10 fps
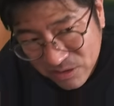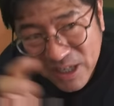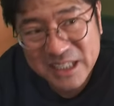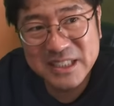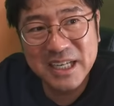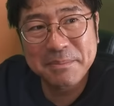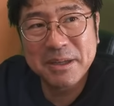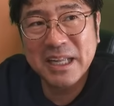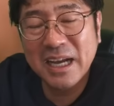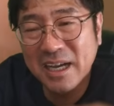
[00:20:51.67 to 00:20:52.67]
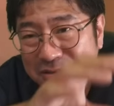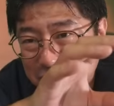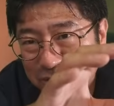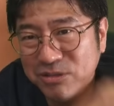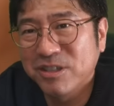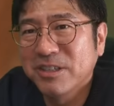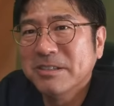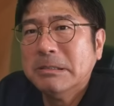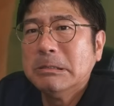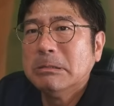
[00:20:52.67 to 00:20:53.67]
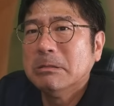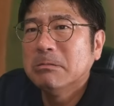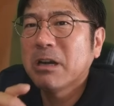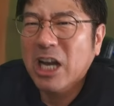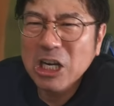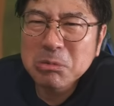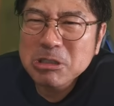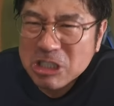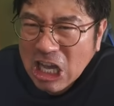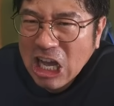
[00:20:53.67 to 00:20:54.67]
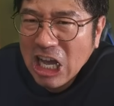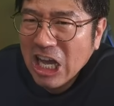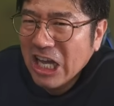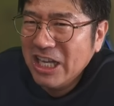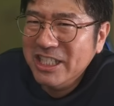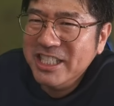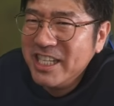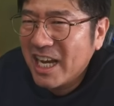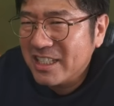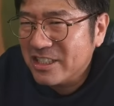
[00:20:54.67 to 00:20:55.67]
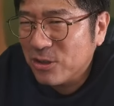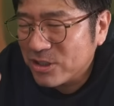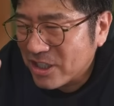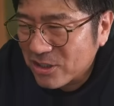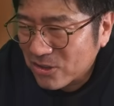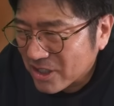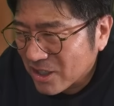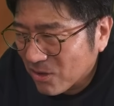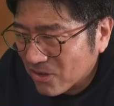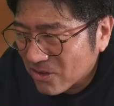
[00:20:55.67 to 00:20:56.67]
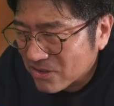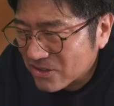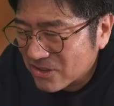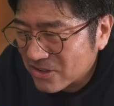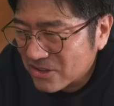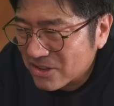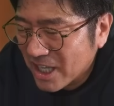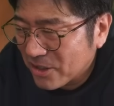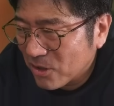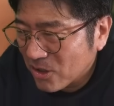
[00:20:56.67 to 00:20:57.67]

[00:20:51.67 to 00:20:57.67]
の価値がまた上がるという。わかりますか？比内地鶏で取った豚骨、な